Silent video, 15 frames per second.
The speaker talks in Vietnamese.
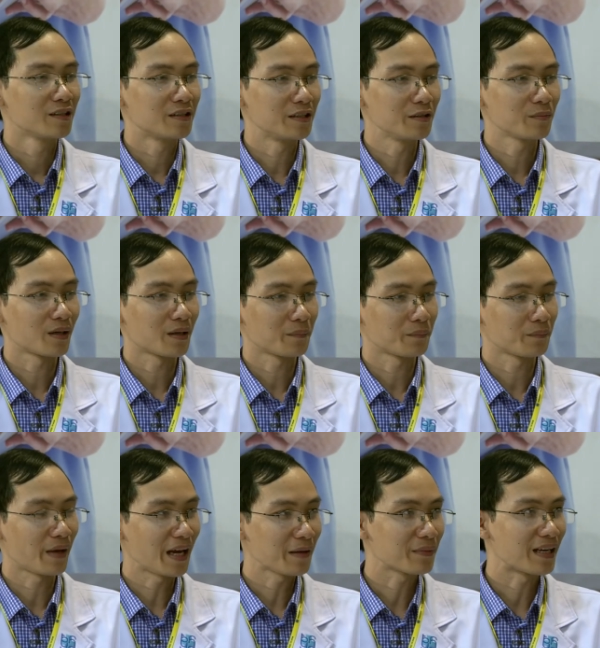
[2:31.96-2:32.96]
Nếu mà
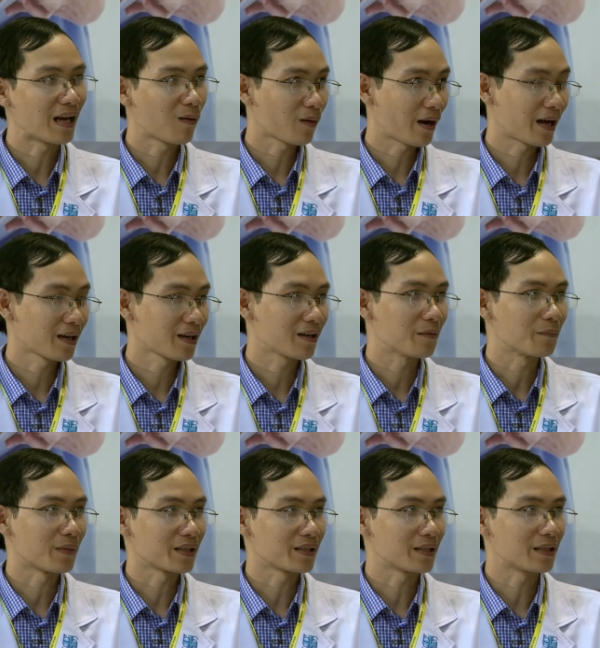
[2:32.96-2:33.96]
bé bị đau răng á, mà
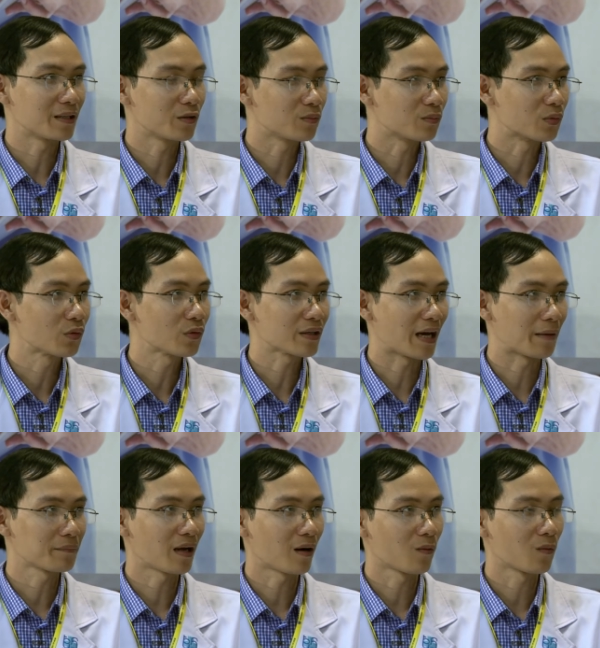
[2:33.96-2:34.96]
chị dùng thuốc giảm
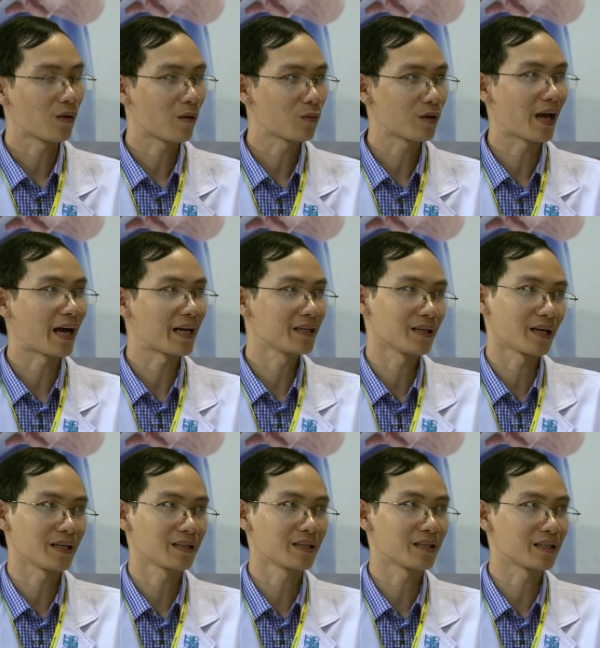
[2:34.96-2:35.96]
đau lâu dài như vậy
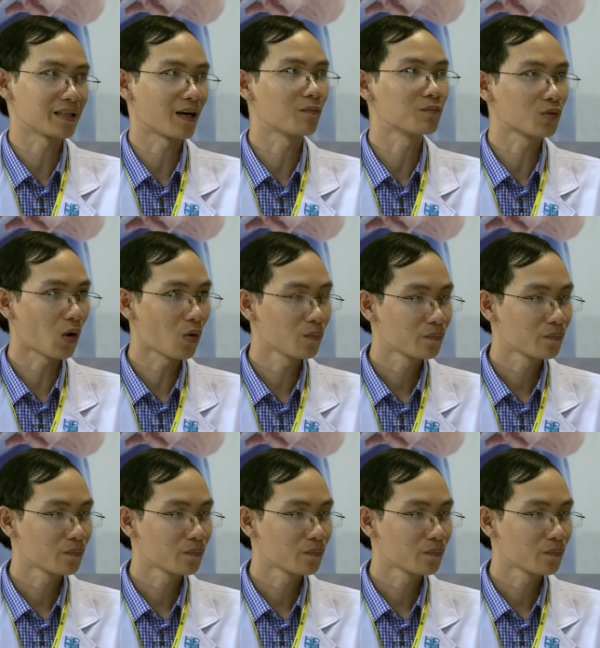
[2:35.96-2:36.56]
thì không tốt.